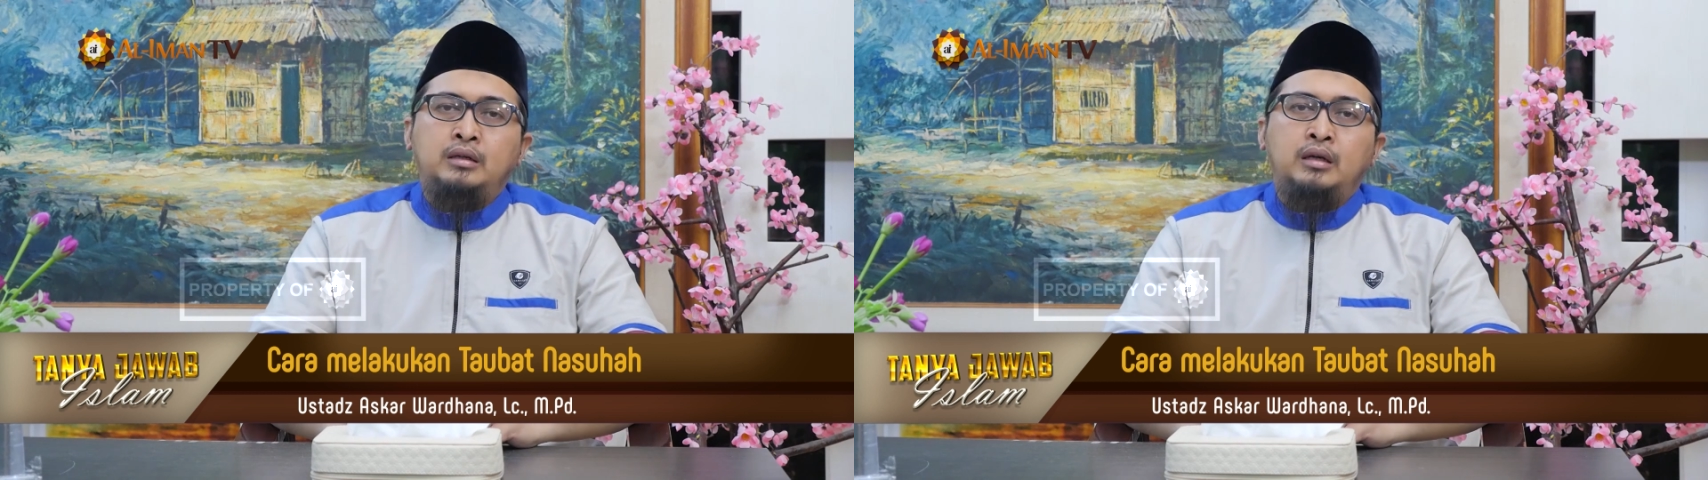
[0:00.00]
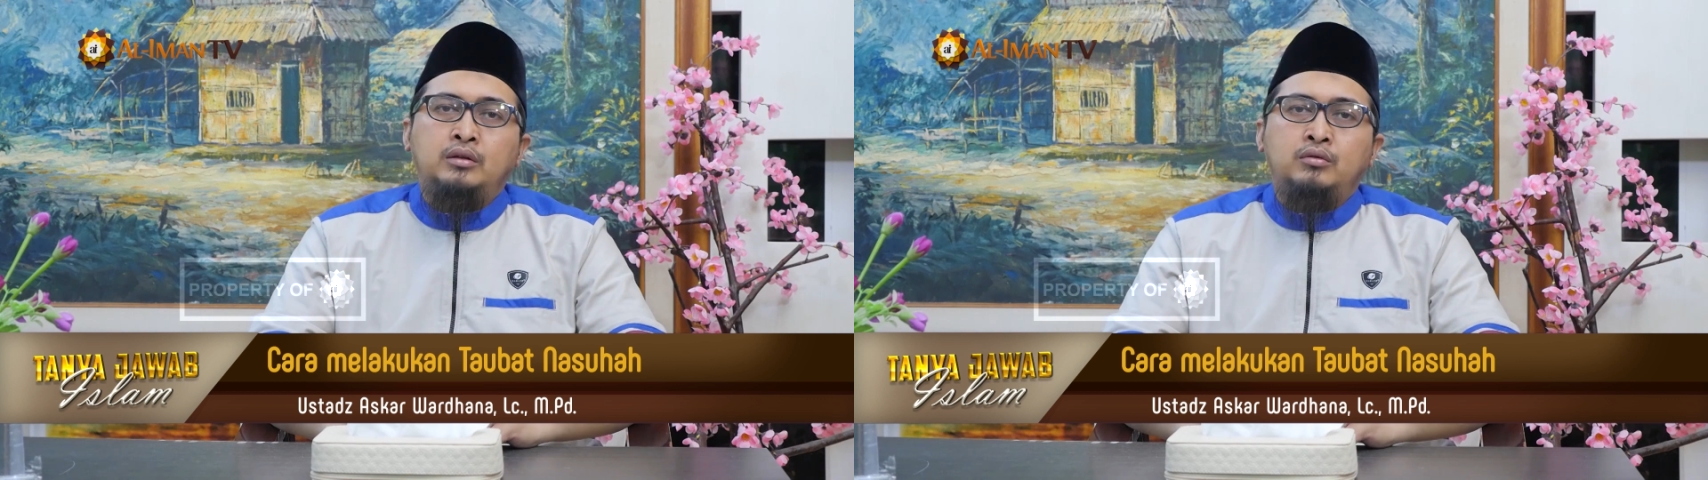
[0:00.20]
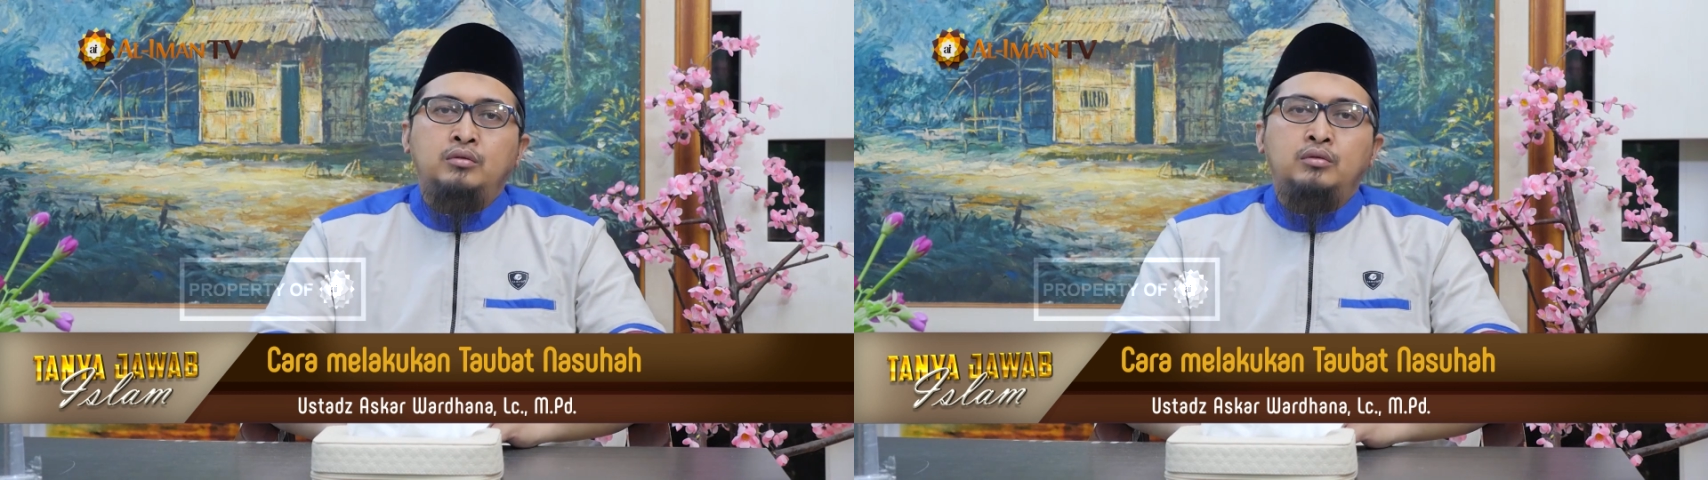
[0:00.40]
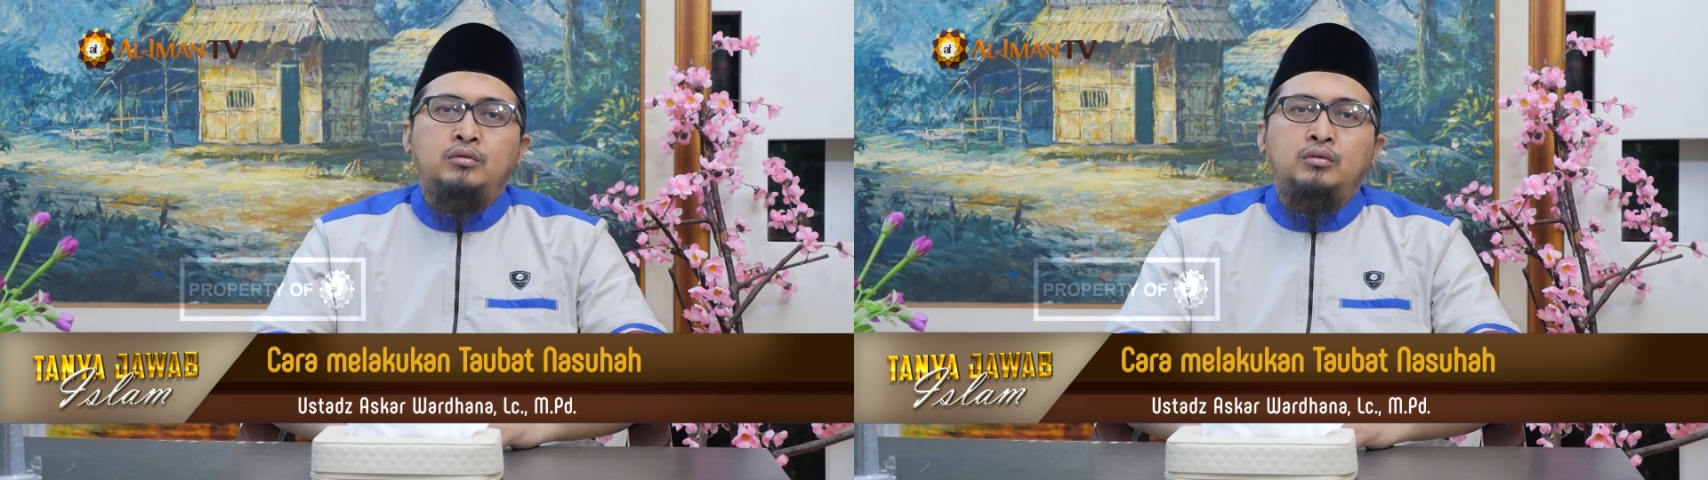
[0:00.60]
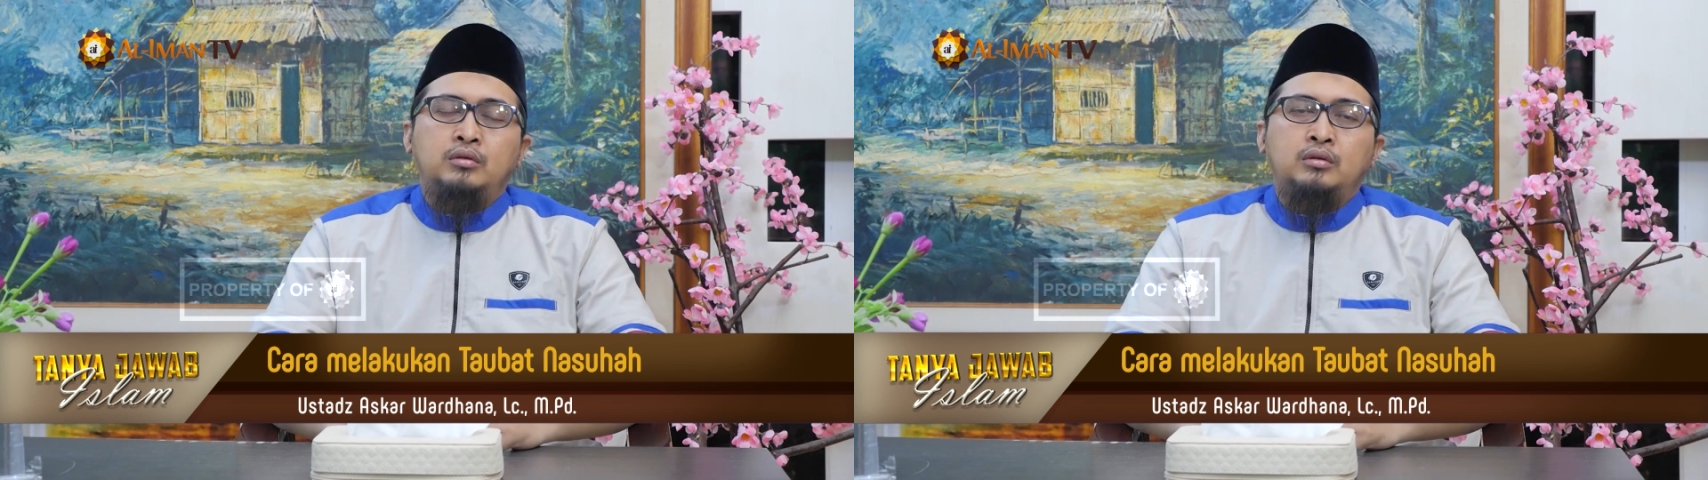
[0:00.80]

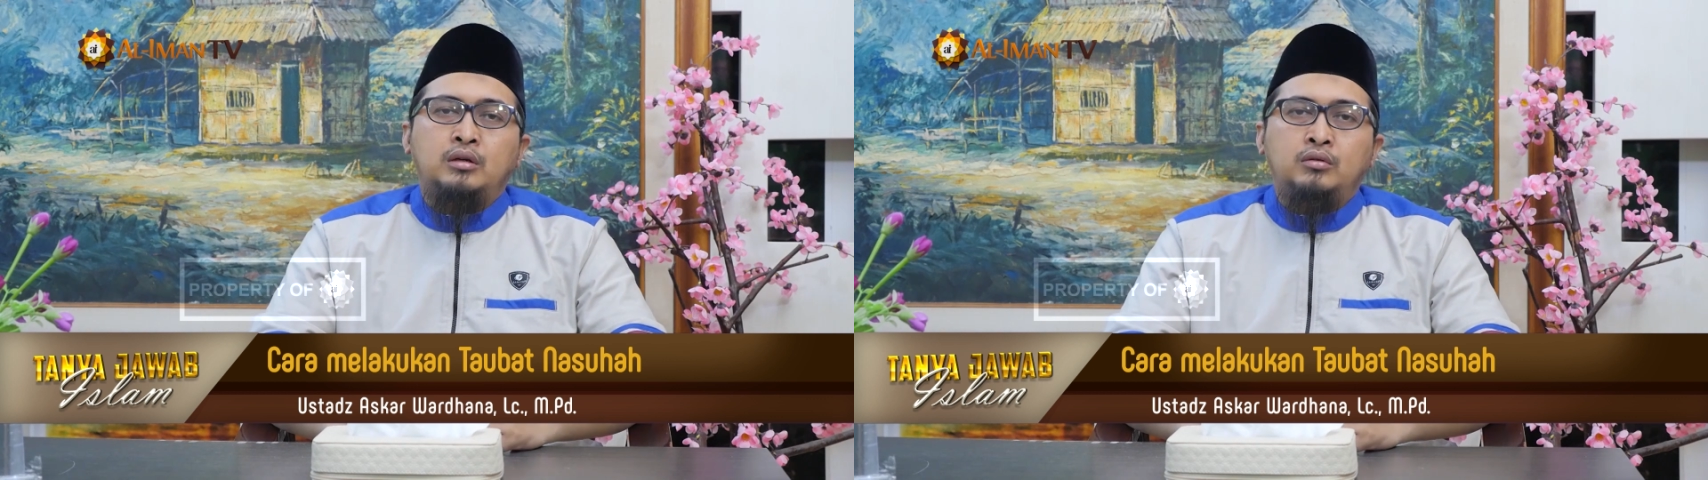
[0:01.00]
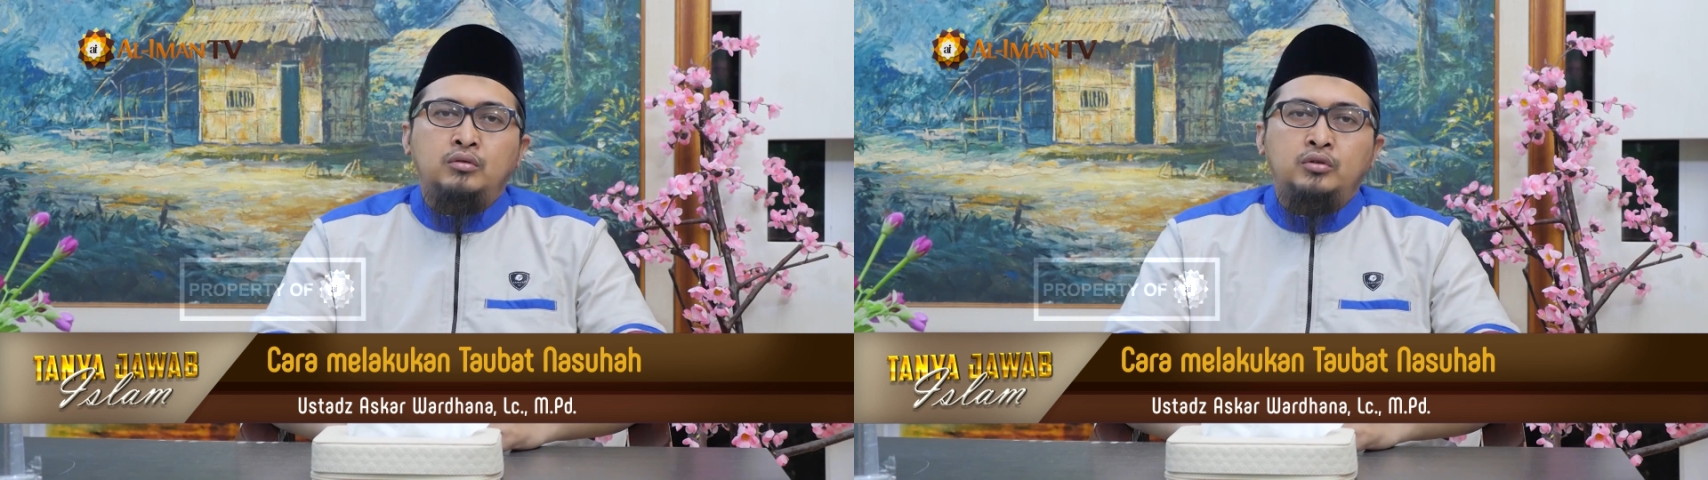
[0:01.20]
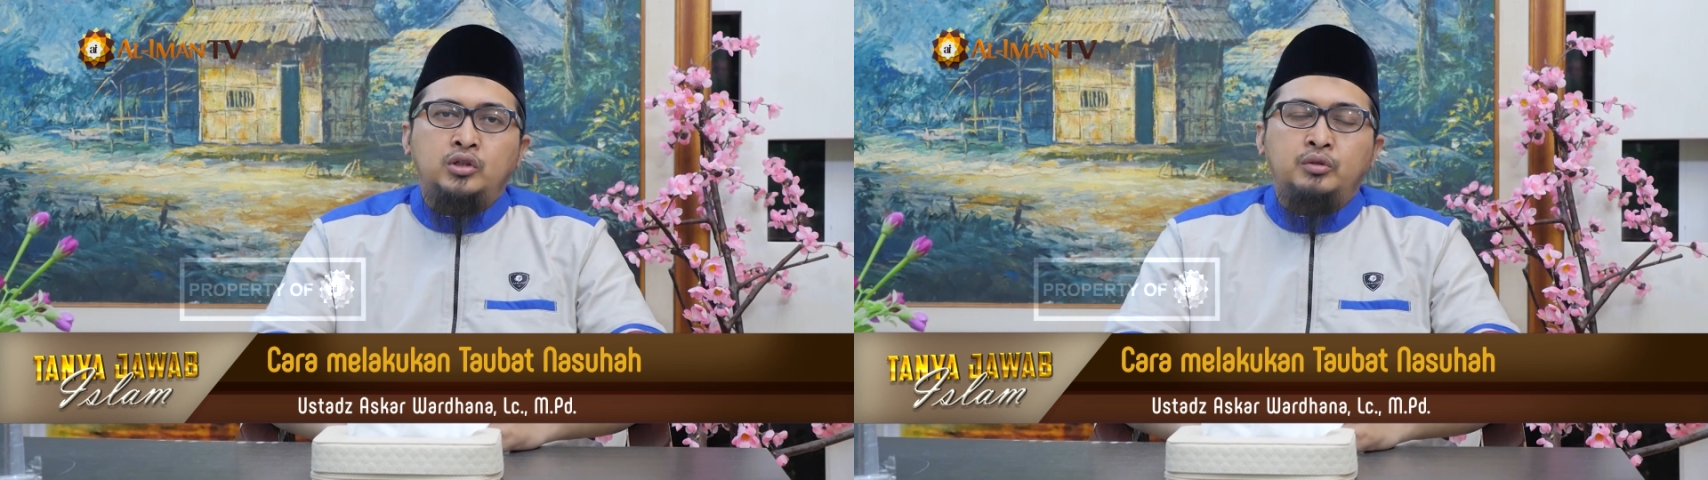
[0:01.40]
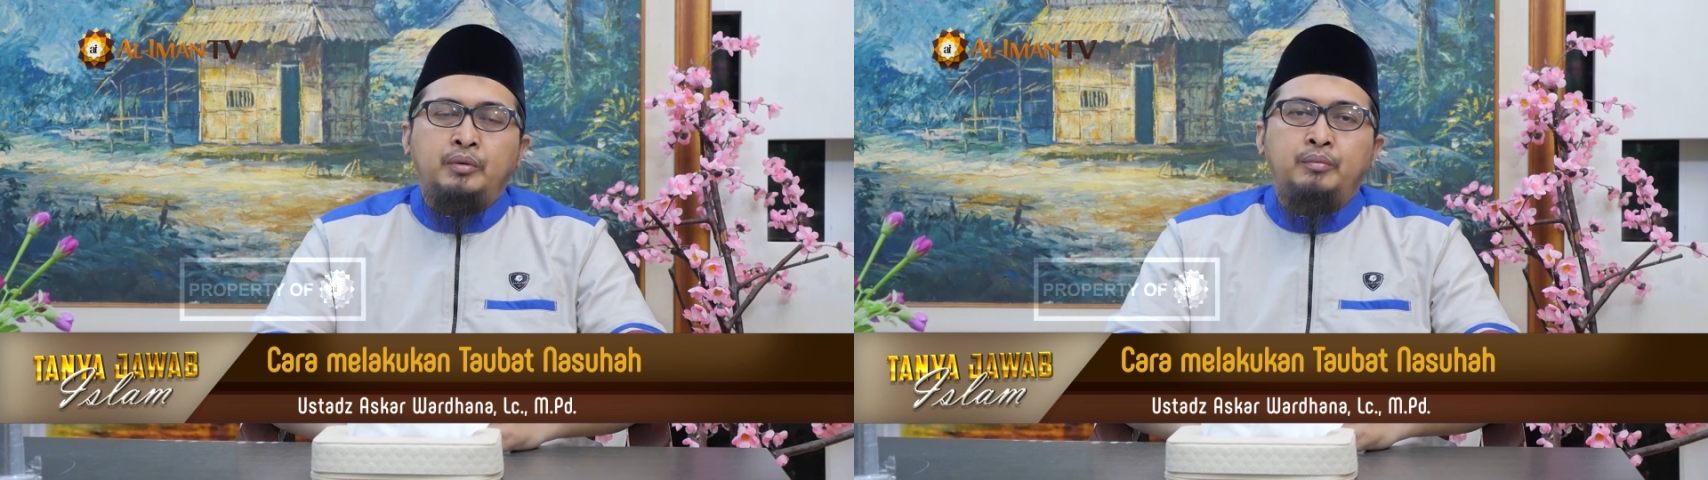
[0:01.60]
yaitu terus